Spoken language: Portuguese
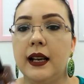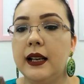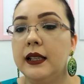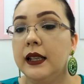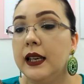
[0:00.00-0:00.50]

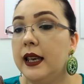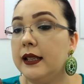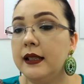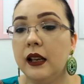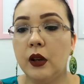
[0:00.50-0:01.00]
tá?
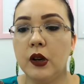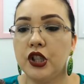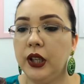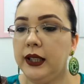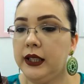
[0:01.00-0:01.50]
Esse daqui eu
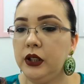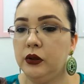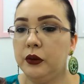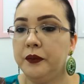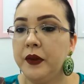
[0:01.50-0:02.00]
achei
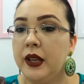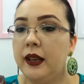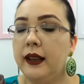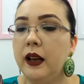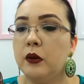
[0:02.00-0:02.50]
lindo,
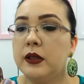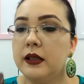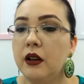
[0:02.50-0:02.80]
ele é o